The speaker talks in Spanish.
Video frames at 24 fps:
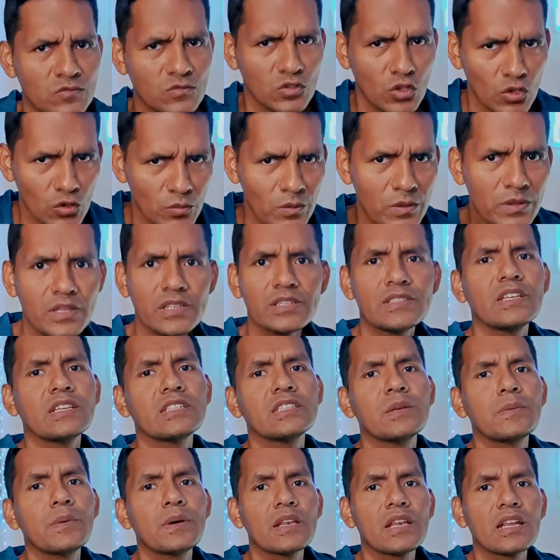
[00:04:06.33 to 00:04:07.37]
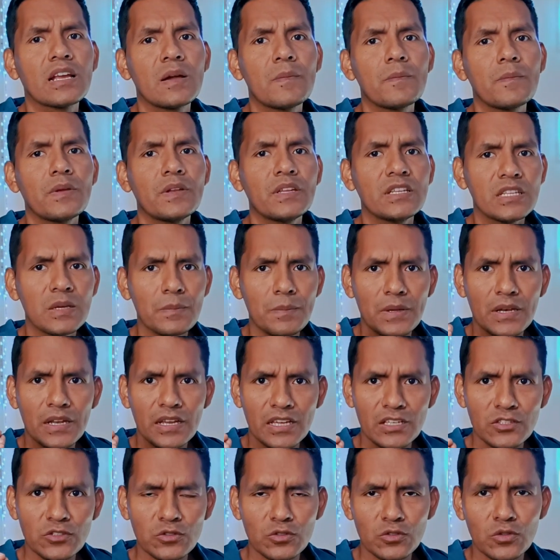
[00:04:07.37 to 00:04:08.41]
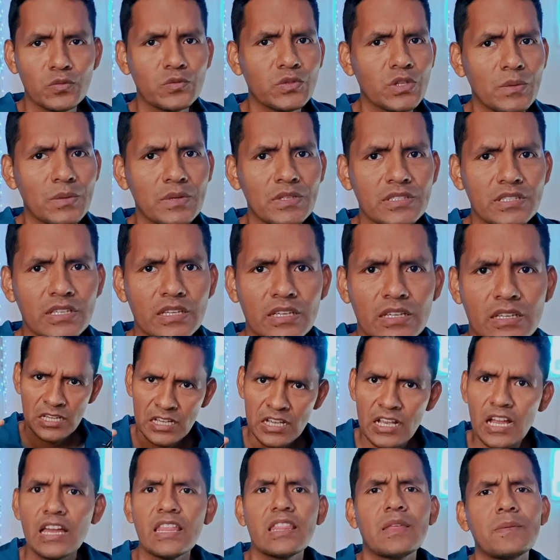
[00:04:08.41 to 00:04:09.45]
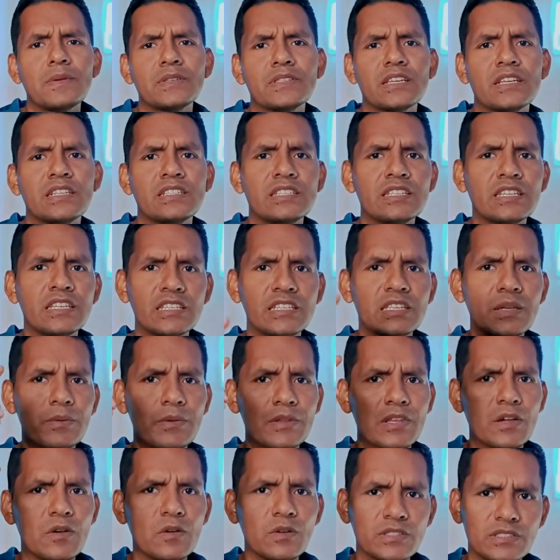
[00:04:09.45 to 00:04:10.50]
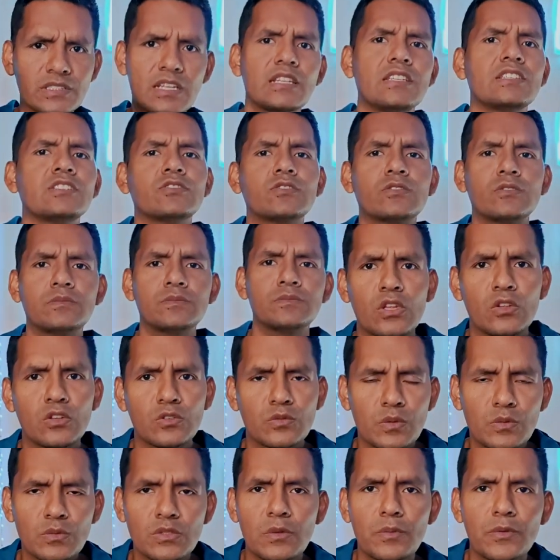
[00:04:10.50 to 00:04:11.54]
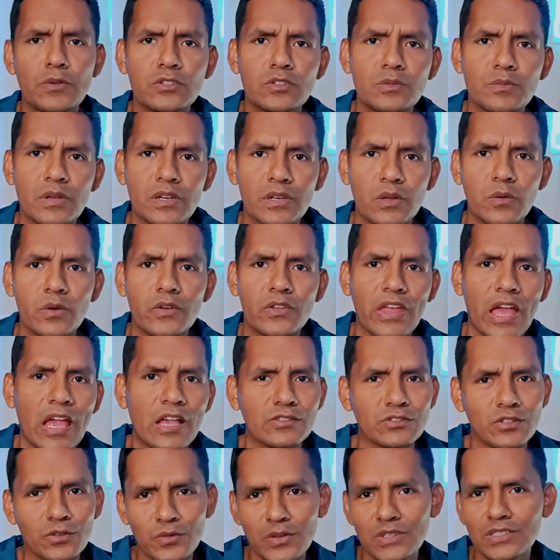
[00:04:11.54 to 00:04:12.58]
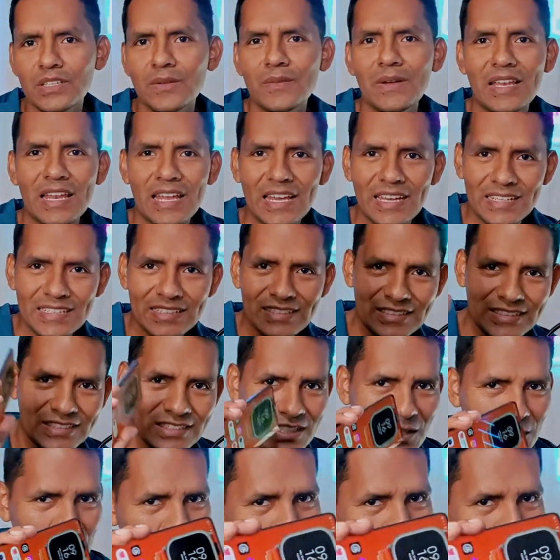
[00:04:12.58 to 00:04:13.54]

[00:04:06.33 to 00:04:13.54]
No olvides de activar la campanita para que YouTube te avise cada vez que el siguiente video está listo. Y nos vemos la próxima, recuerda. Soy fuerza bala Chao,